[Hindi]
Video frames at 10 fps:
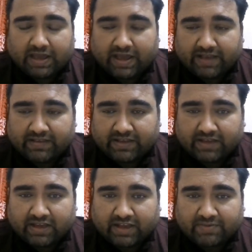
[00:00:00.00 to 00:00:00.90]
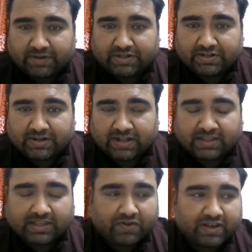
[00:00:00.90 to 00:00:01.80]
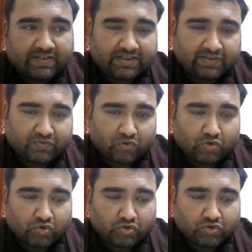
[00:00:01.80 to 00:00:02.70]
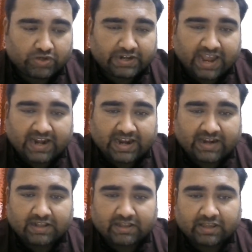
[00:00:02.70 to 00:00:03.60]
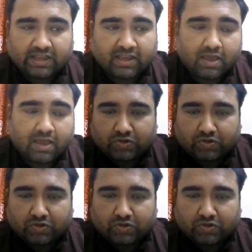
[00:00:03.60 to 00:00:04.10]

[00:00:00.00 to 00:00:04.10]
में ऐसा एक्सप्रेशन डालते हैं और ऐसे वो जो है टैग लाइन डालते हैं